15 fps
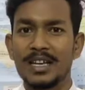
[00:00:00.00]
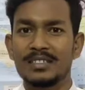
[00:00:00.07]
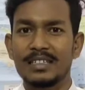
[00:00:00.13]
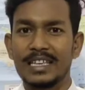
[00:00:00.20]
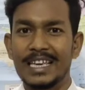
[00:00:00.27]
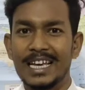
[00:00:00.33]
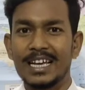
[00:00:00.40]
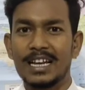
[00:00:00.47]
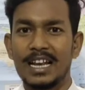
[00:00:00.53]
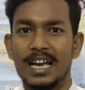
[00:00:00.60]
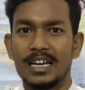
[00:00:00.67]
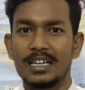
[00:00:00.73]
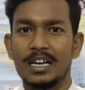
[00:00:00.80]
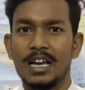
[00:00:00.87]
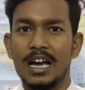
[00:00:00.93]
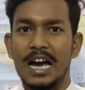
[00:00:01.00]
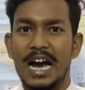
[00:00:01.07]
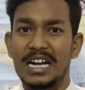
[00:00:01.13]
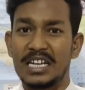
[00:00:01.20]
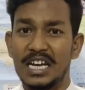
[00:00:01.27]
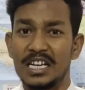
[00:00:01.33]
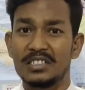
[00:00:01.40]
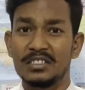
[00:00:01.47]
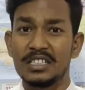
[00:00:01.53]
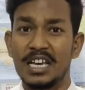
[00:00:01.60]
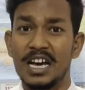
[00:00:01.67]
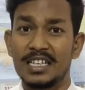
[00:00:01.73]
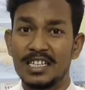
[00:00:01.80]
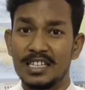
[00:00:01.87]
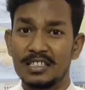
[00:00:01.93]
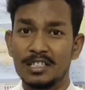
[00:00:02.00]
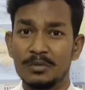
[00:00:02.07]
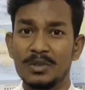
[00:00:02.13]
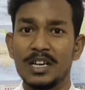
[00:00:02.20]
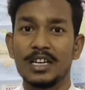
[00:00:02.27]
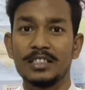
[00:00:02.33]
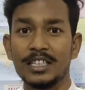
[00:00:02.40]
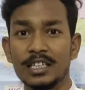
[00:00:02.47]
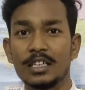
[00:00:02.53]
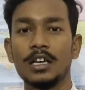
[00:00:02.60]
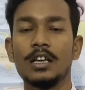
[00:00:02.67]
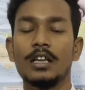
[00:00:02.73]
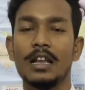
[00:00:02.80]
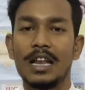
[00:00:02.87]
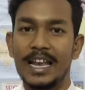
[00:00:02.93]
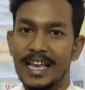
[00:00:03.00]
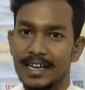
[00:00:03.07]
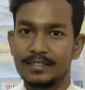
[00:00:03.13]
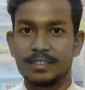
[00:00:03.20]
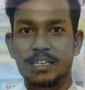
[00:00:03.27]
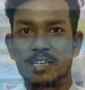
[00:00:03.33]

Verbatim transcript: पास एक लाख अट्ठासी हजार से भी अधिक लेक्स